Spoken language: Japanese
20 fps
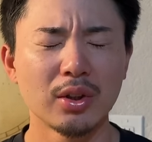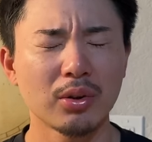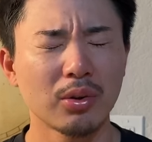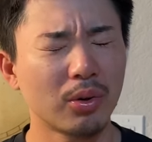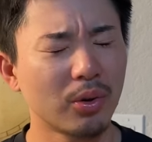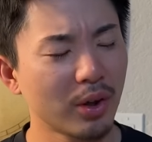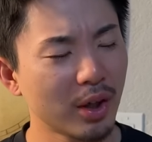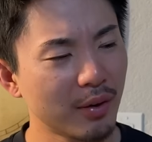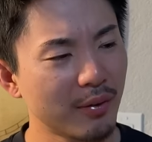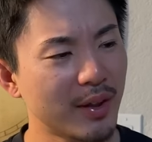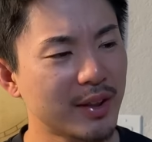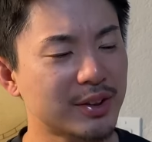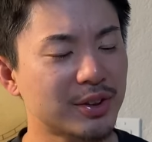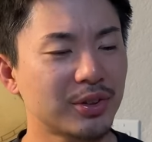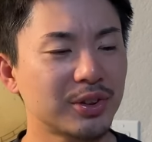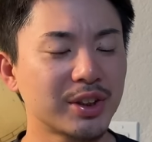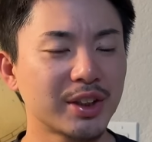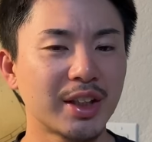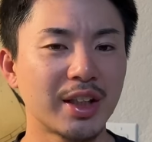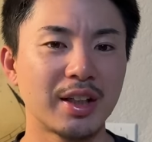これは
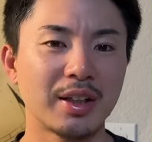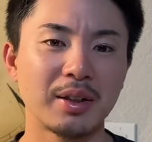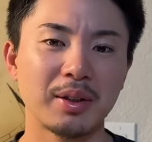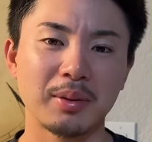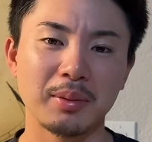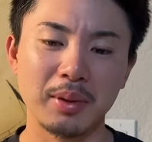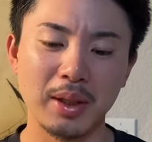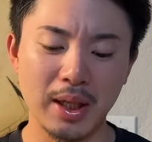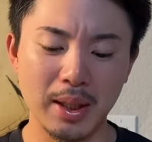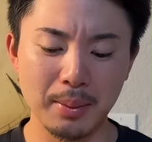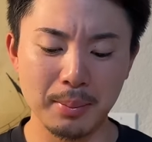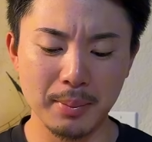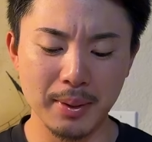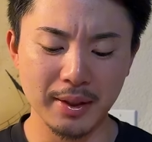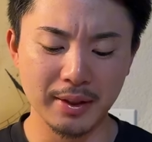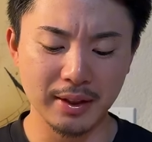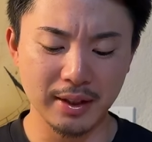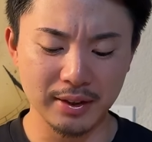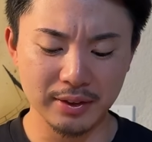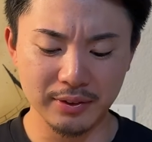正直、あんま
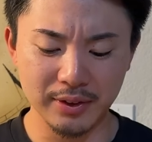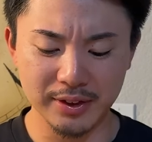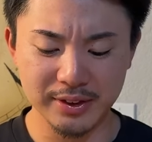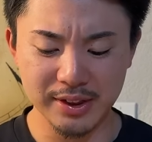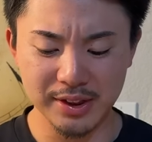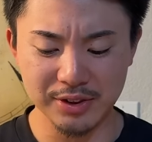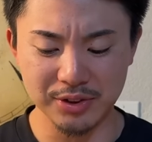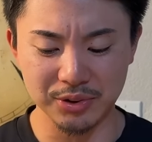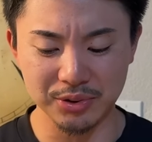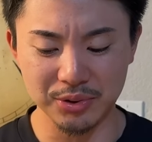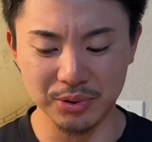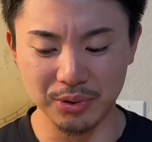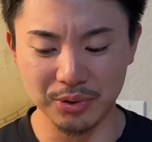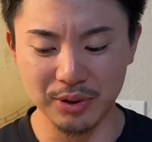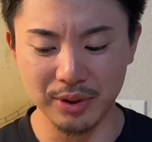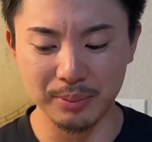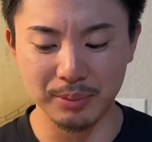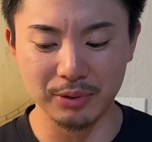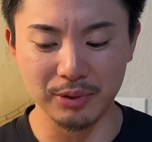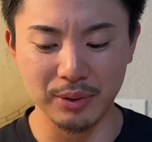り門脇選手の送
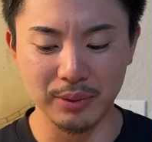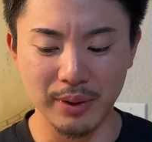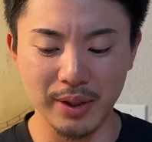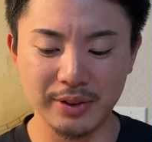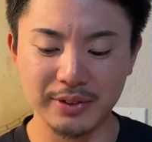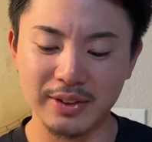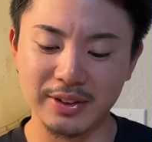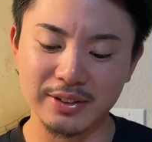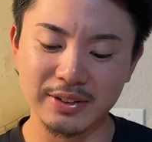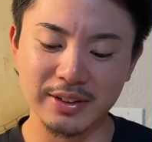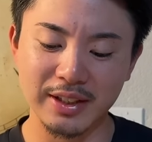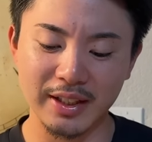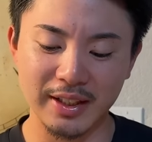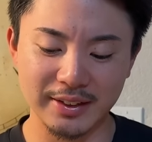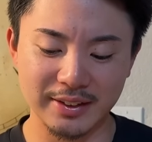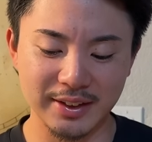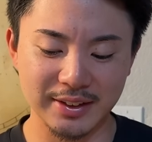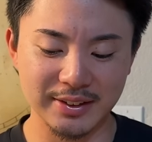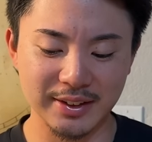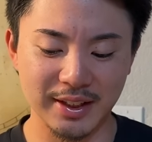球は僕は悪くな
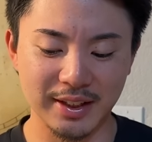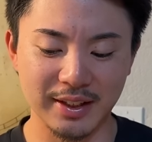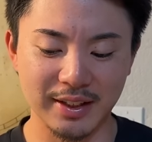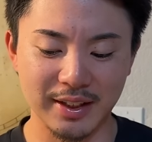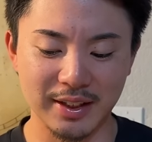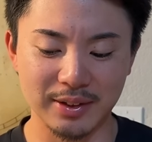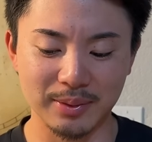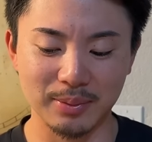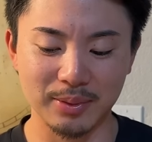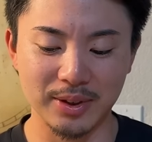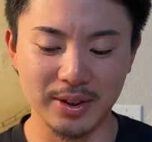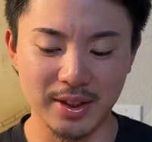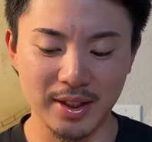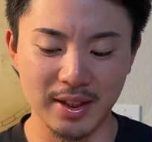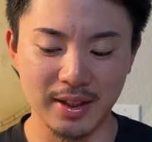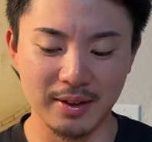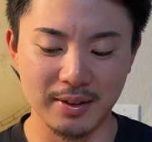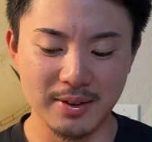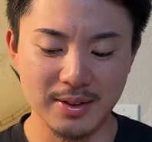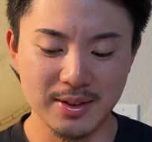かったんじゃないかなと思って
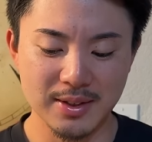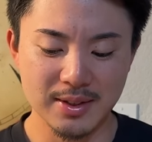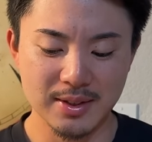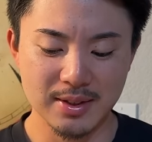て、